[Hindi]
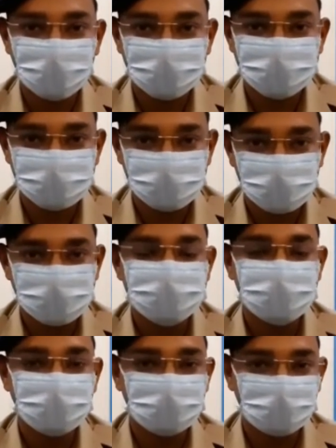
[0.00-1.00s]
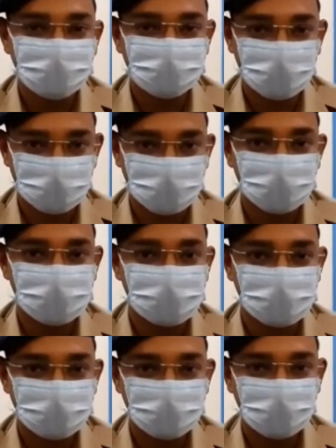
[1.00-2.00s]
पर इस इसे गिरफ्तार कर
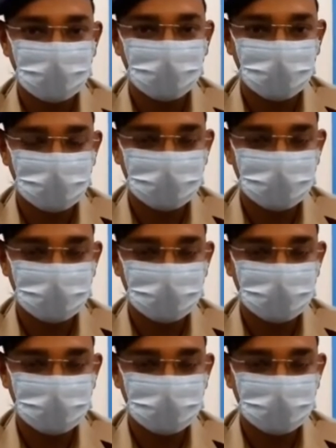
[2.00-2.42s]
लिया गया है